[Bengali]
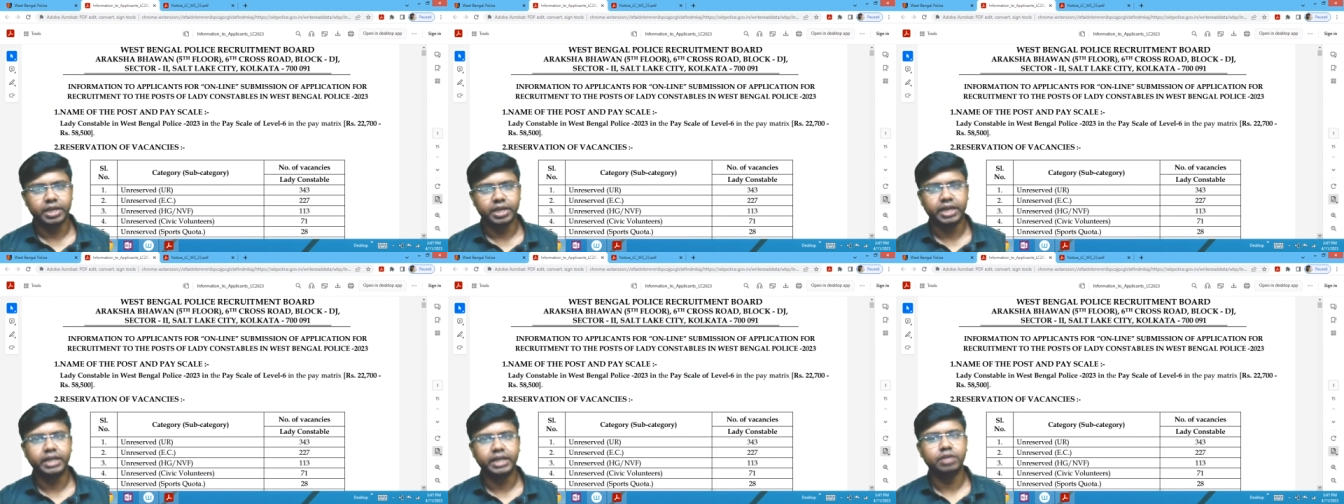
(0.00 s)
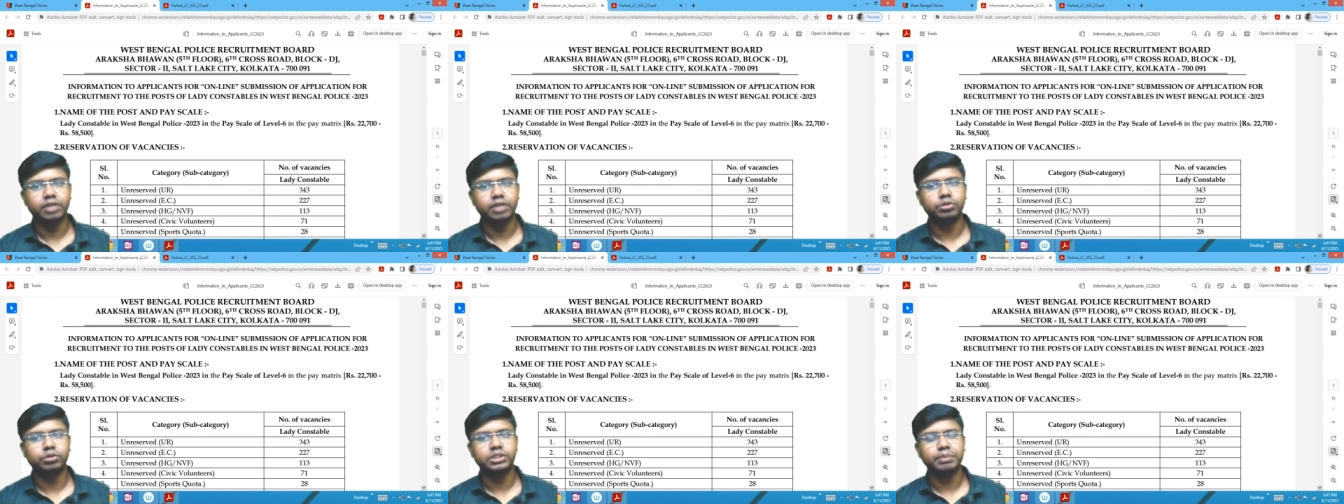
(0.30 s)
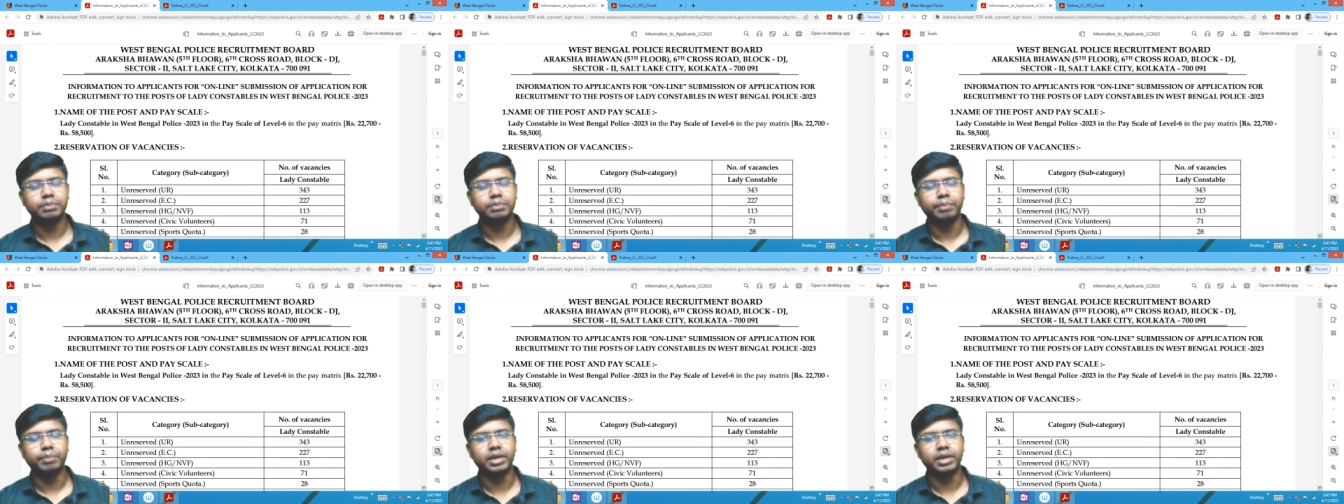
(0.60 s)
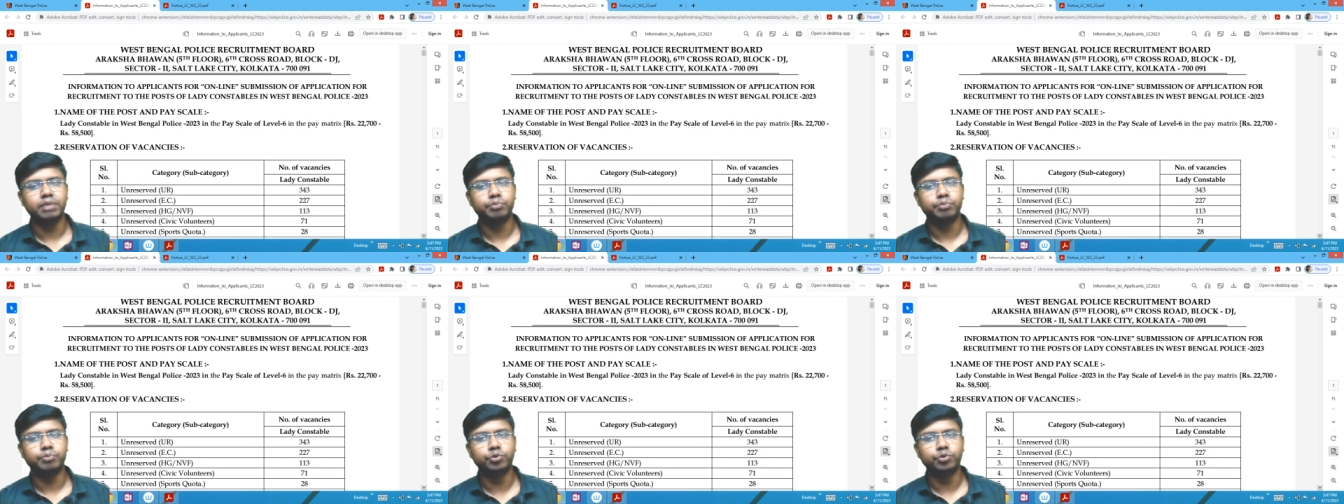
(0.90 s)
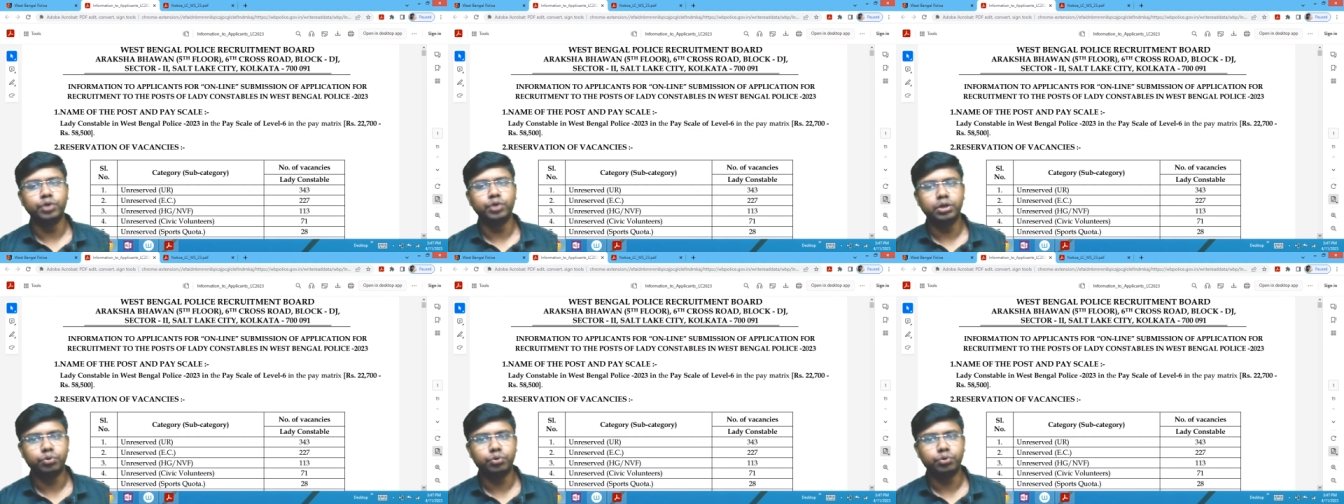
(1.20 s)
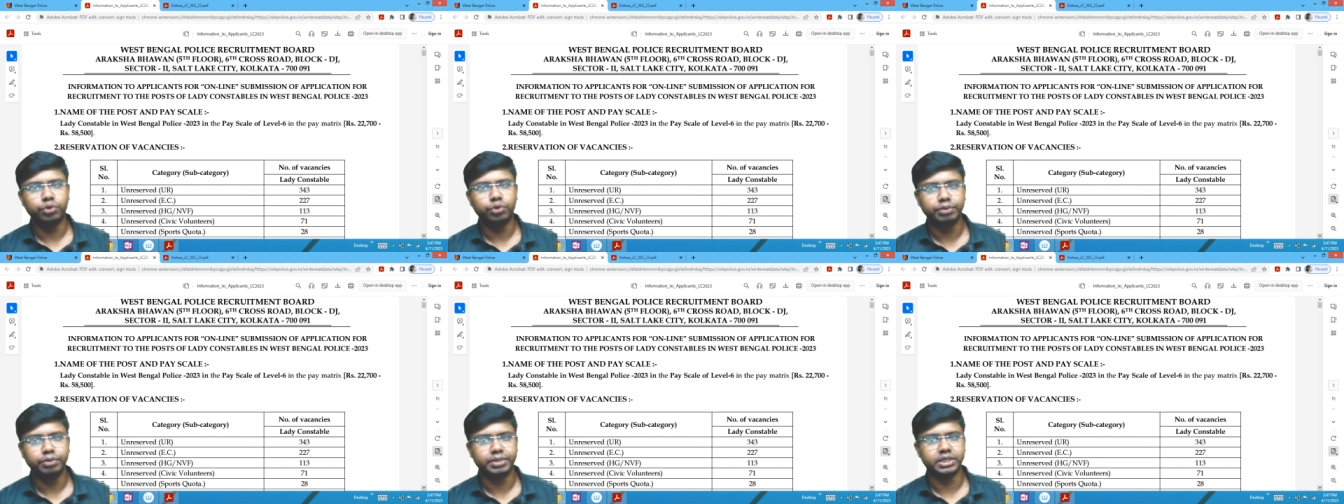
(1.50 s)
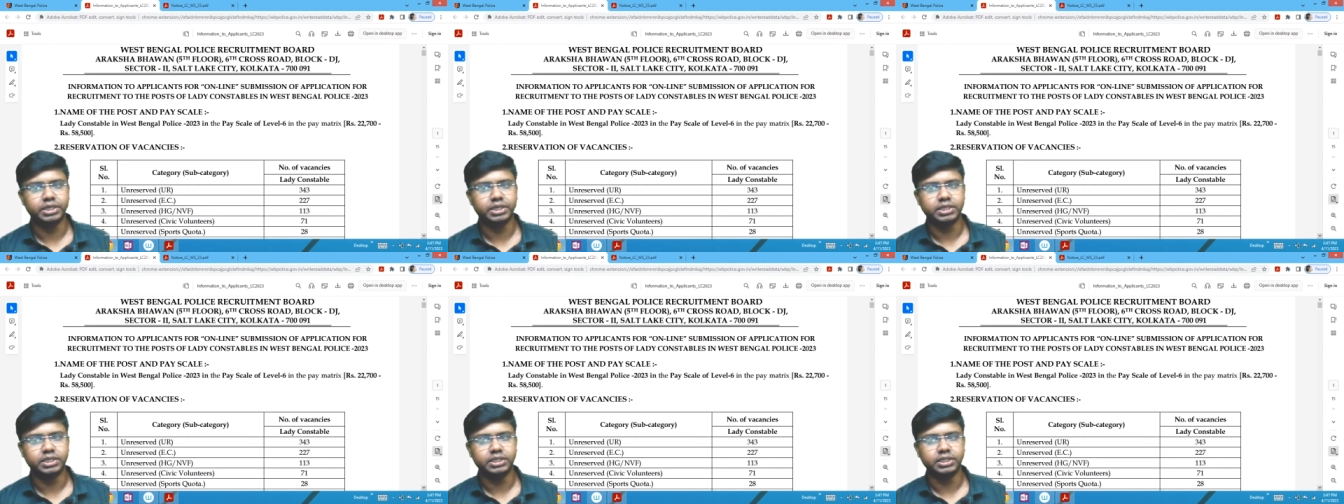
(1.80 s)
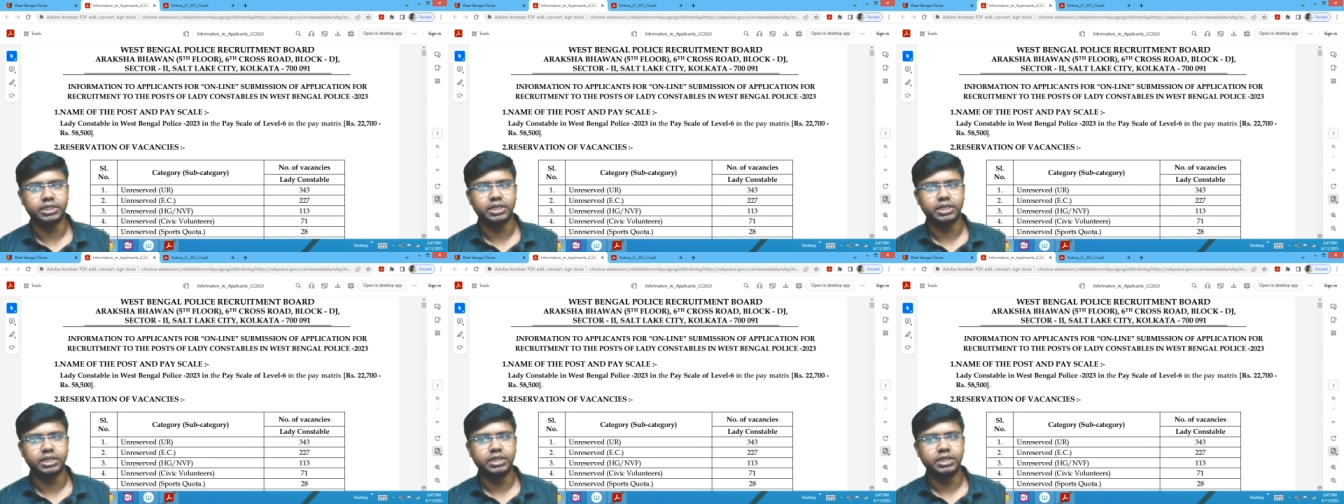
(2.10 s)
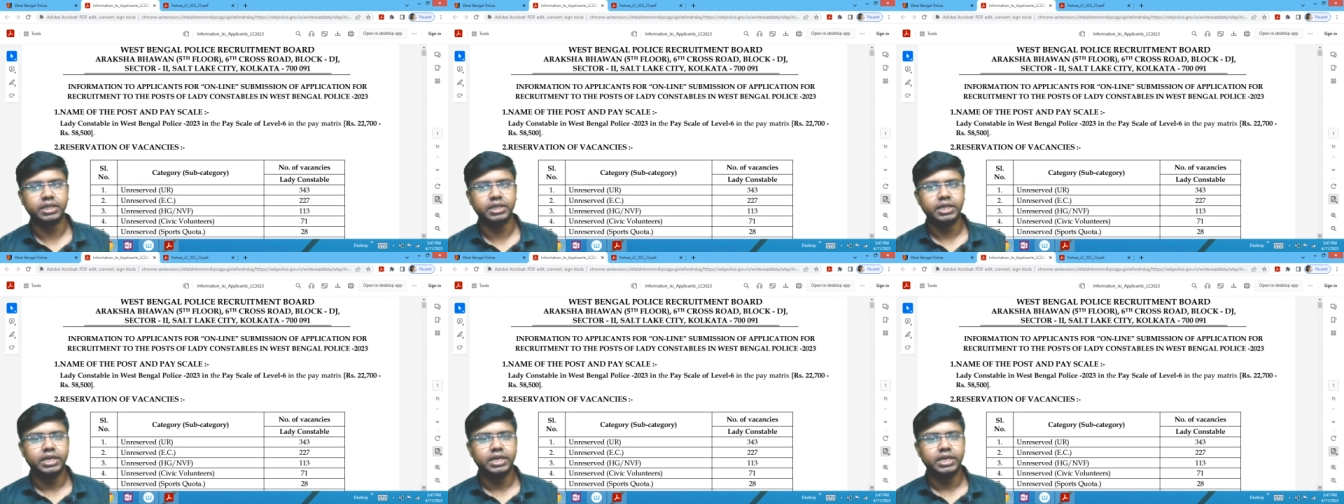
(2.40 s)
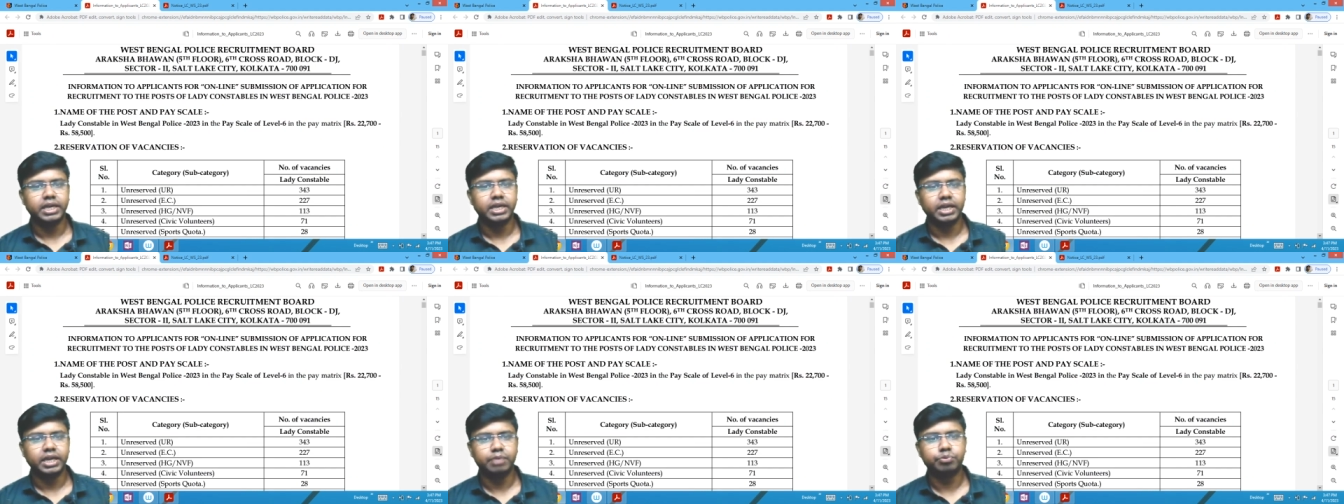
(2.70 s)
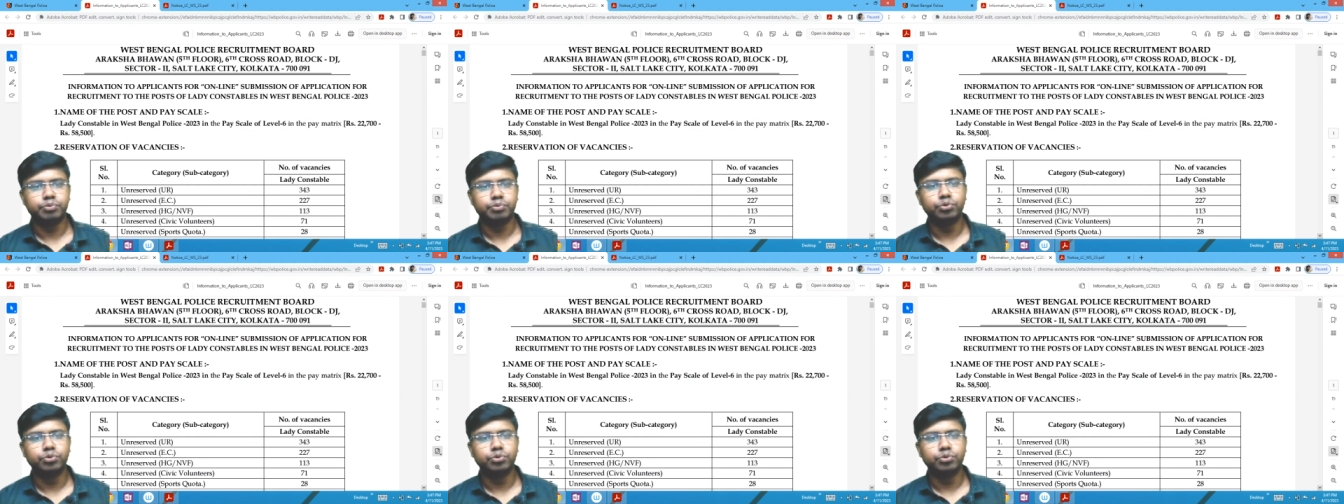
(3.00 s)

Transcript: এটা হচ্ছে মেন ফুল নোটিফিকেশান যেটা এই ফুল